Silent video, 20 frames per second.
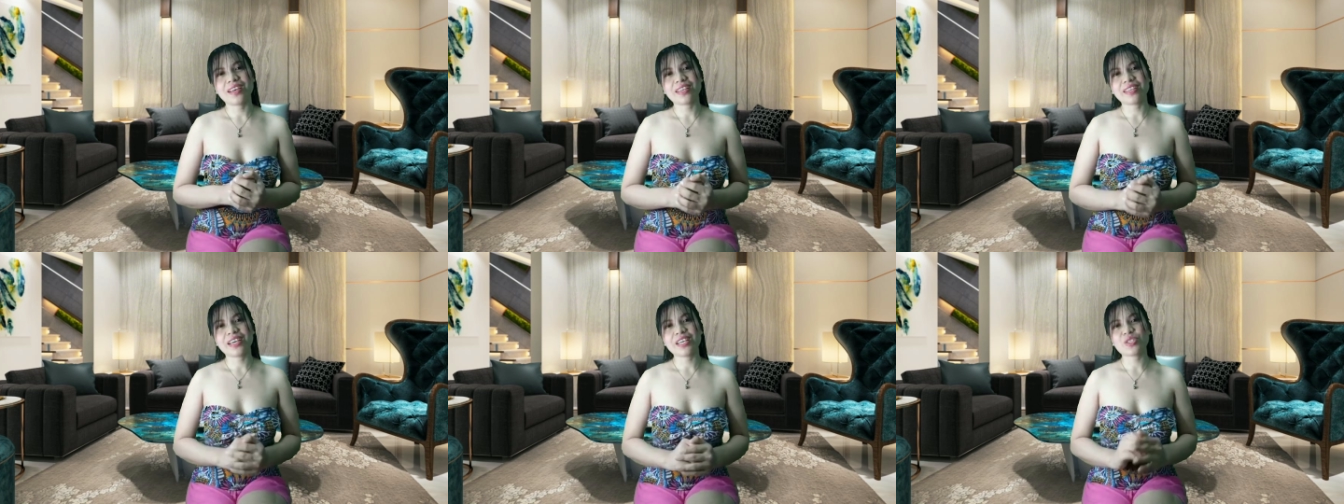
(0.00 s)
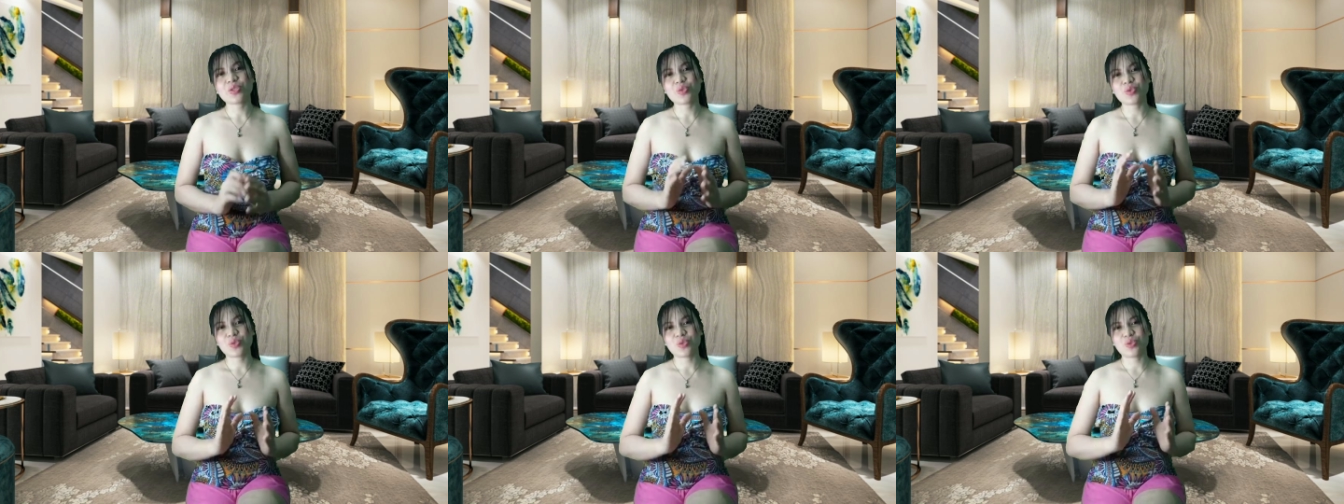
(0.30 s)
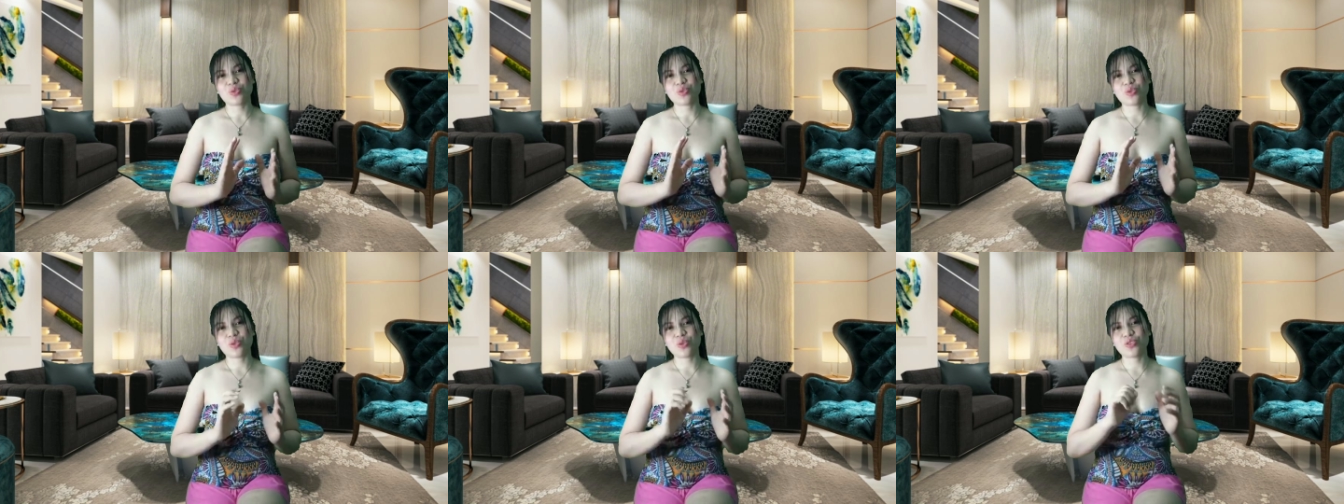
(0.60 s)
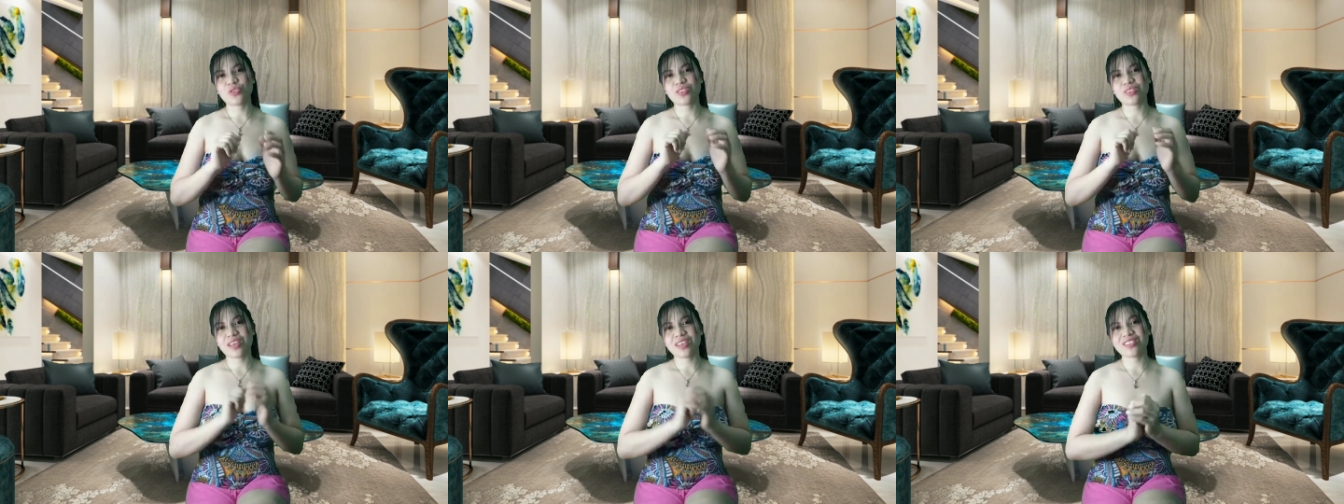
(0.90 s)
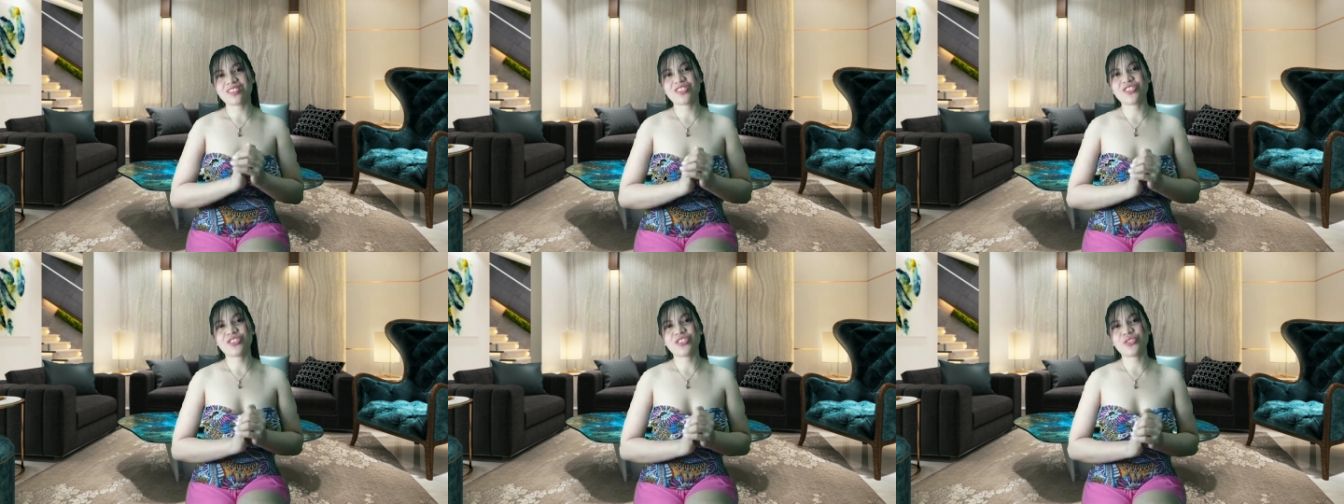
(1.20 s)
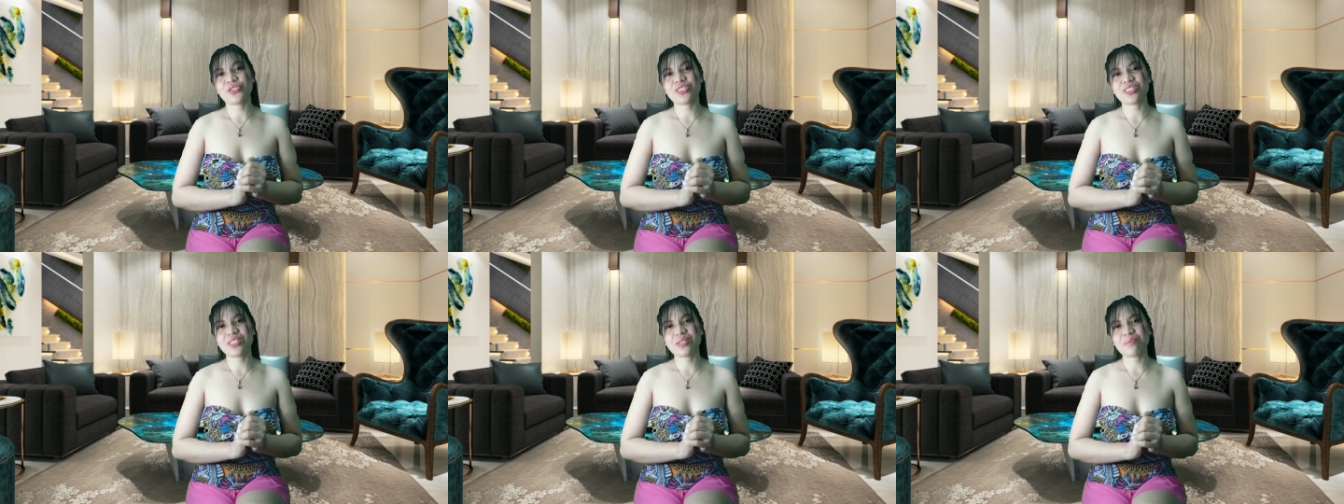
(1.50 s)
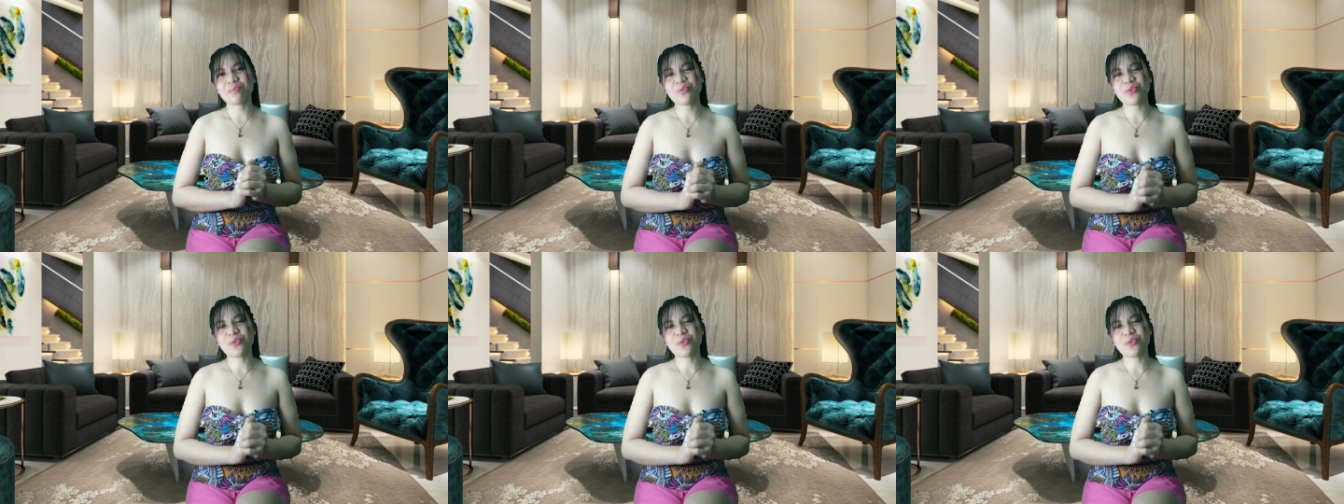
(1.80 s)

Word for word: Guys, don't take seriously